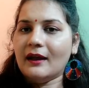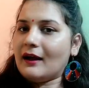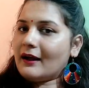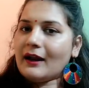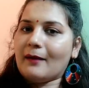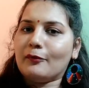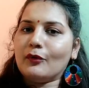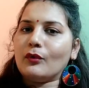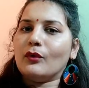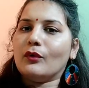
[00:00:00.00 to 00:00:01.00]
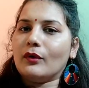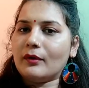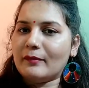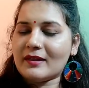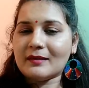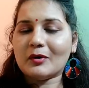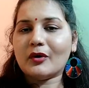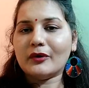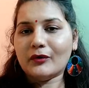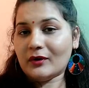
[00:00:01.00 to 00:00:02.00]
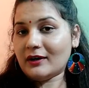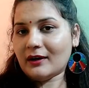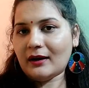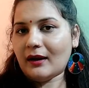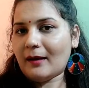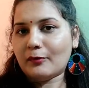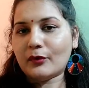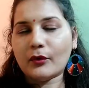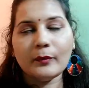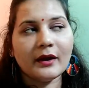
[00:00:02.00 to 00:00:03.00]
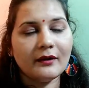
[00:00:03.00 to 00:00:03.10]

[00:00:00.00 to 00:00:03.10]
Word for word: अगर आप लोगों में से भी कोई न्यू क्रिएटर है आप लोग को भी